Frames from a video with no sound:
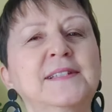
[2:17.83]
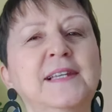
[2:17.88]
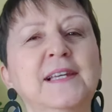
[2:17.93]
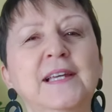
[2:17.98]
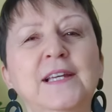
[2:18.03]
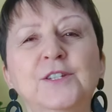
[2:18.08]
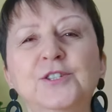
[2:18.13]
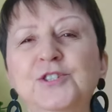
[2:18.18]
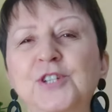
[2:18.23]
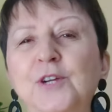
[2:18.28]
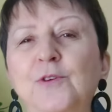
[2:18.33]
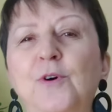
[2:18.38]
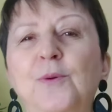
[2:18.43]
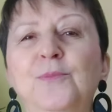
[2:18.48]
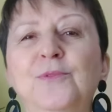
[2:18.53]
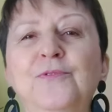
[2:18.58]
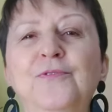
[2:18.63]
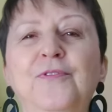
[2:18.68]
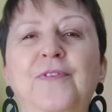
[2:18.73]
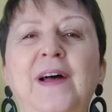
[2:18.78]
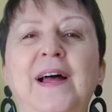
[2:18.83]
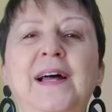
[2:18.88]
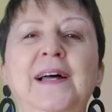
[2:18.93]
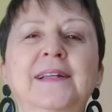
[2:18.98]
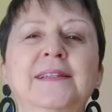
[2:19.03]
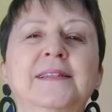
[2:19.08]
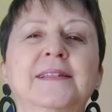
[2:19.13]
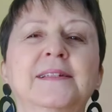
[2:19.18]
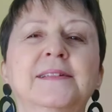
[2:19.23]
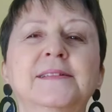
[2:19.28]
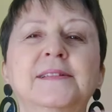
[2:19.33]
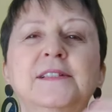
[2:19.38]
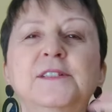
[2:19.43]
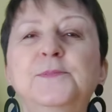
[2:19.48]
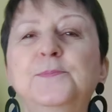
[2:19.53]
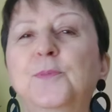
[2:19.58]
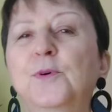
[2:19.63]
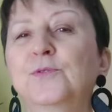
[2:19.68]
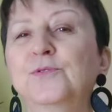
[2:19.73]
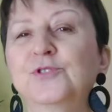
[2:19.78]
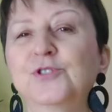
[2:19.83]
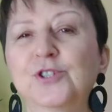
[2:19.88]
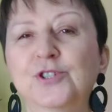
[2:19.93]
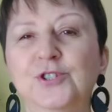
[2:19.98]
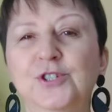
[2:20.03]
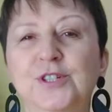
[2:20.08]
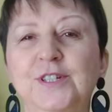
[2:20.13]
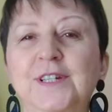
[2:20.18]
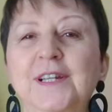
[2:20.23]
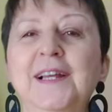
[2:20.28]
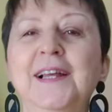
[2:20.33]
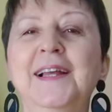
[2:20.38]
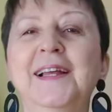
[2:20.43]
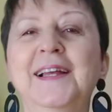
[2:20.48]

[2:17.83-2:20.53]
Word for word: que recheiam almofadas, esponja de,